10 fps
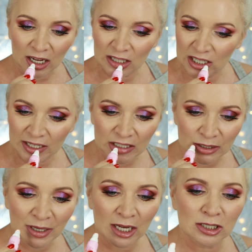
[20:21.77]
On
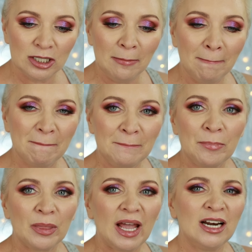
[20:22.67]
śmierdzi,
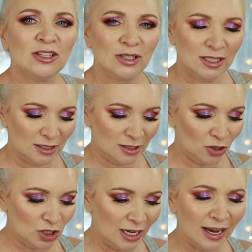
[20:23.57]
ale to jest
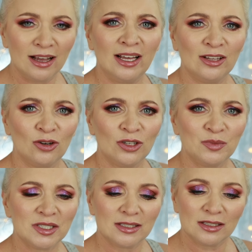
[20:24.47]
coś jak
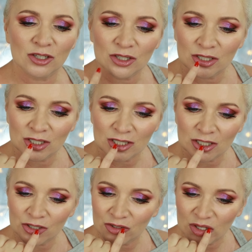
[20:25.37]
lanolips, coś,
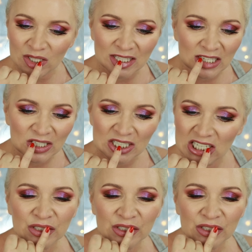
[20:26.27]
coś w tym stylu.